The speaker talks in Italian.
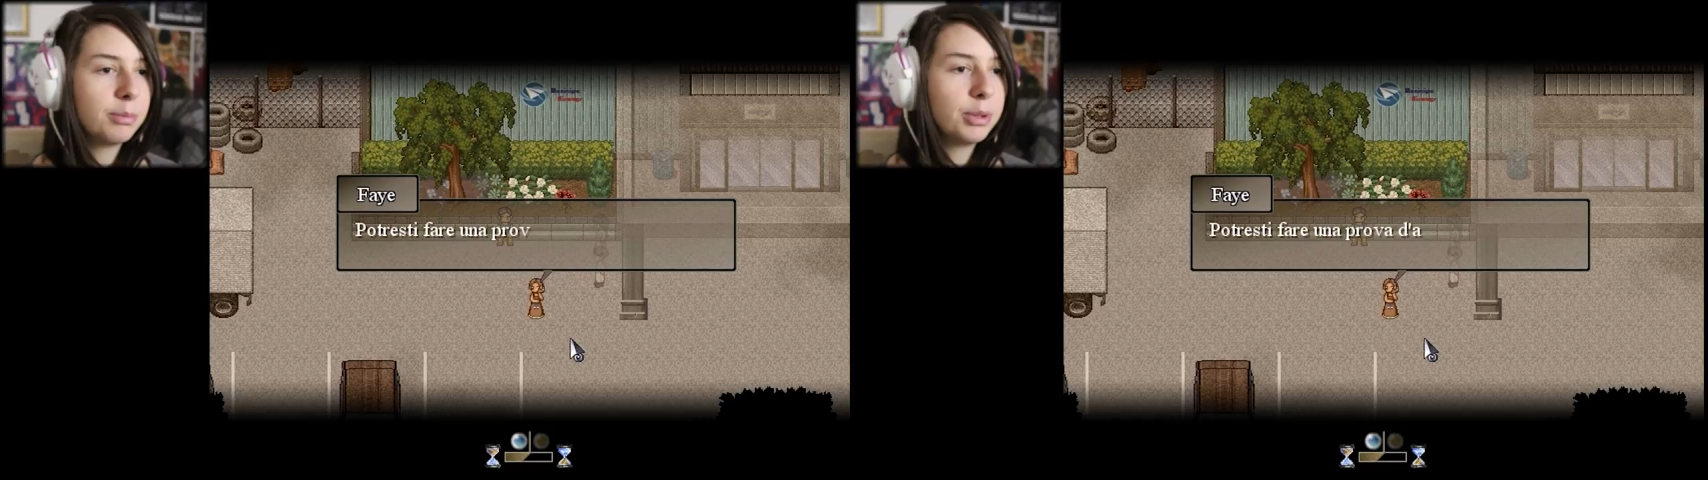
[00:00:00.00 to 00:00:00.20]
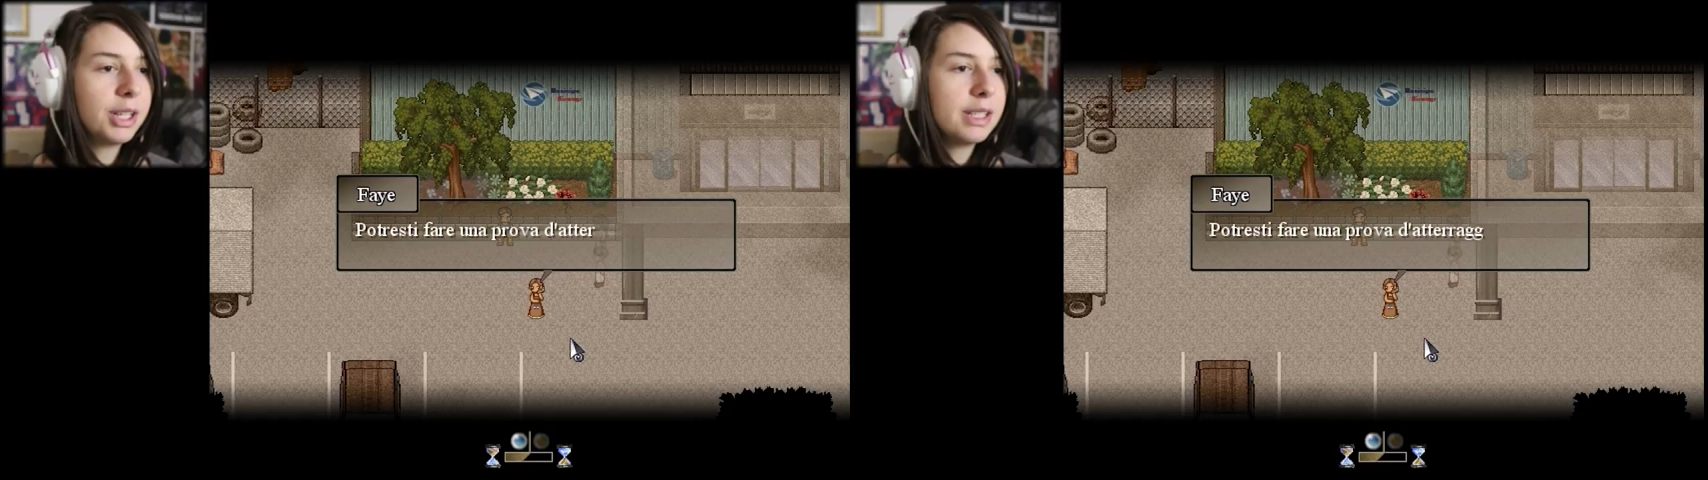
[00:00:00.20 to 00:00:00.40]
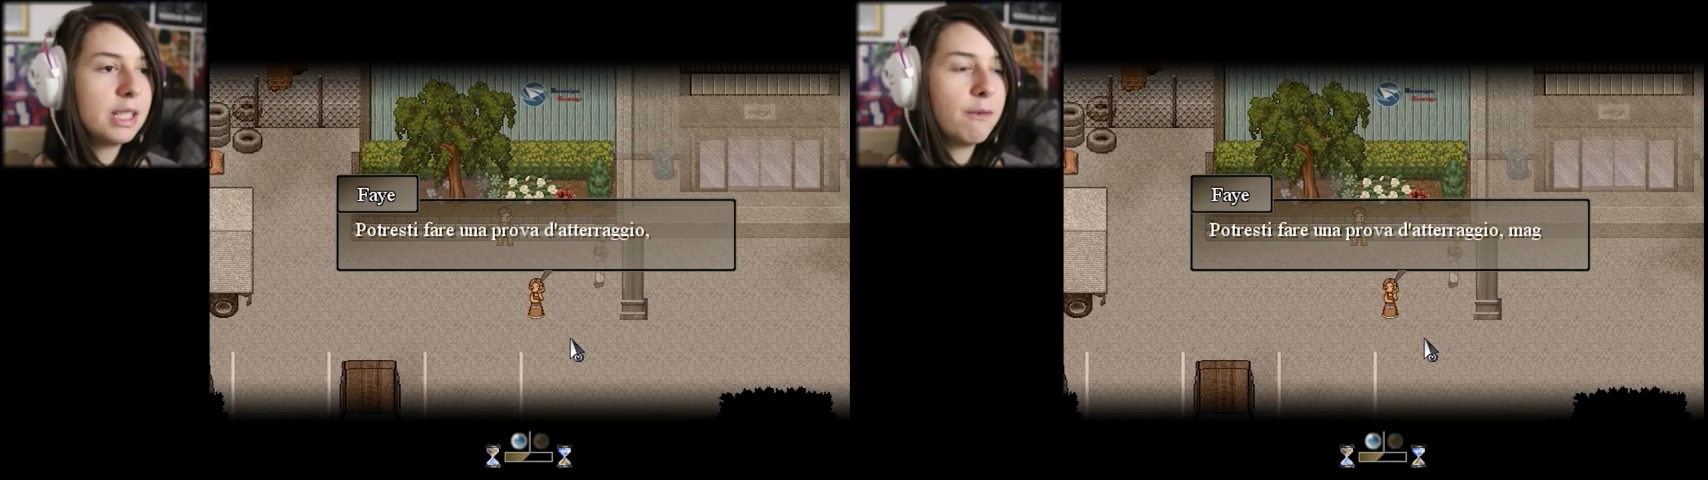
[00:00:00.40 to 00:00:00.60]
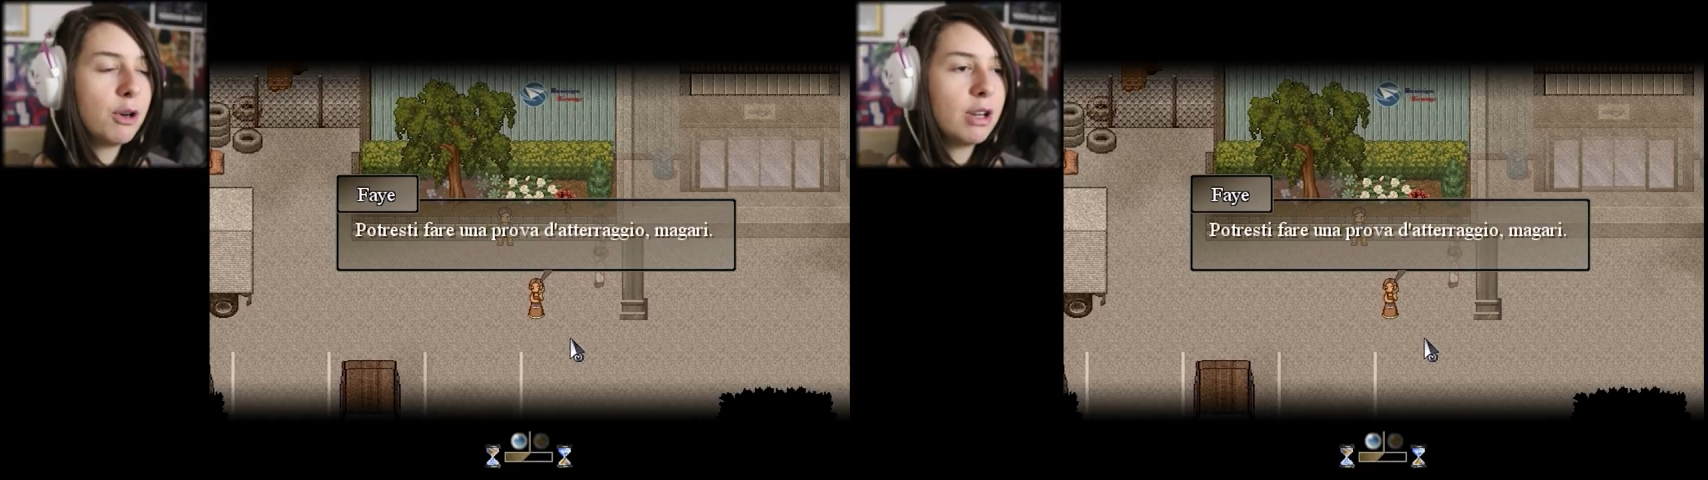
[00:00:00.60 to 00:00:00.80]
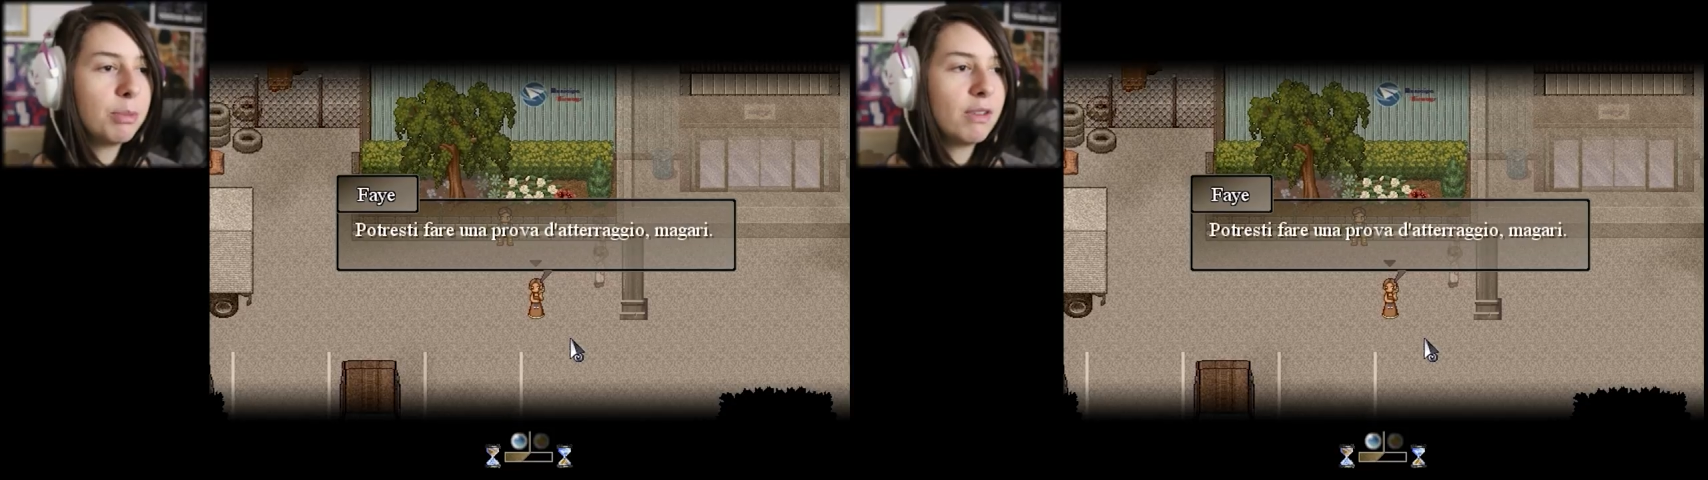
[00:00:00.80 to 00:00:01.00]
Potresti
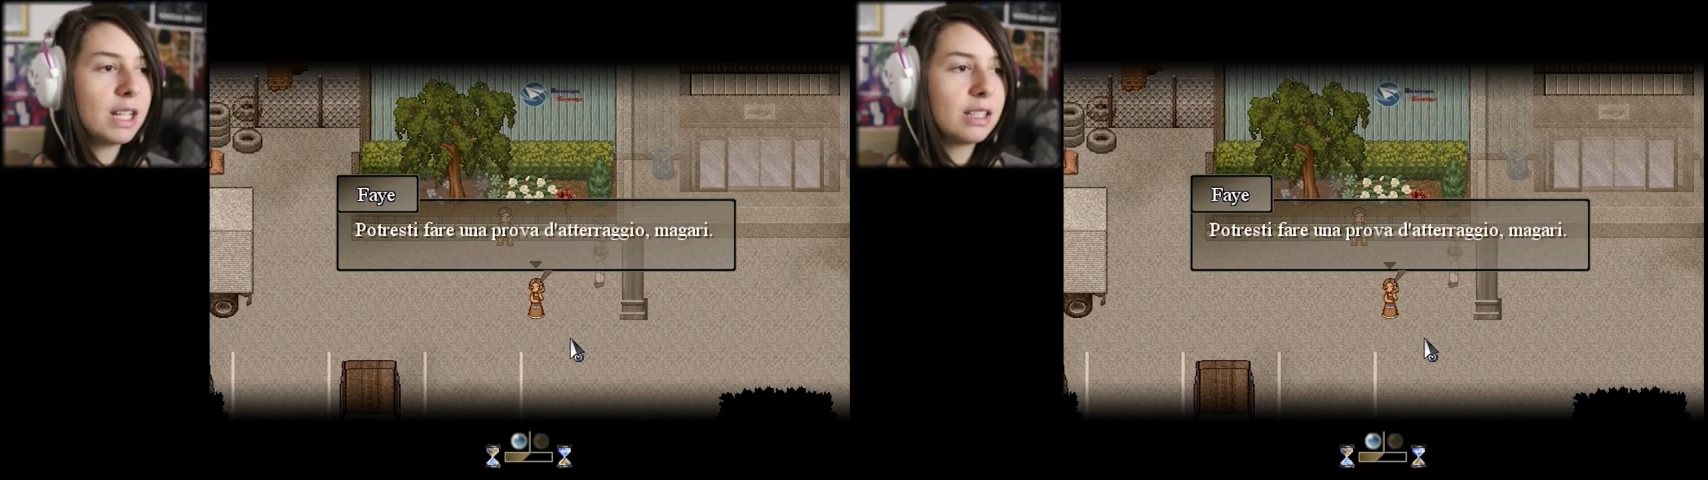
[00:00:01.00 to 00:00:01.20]
fare una prova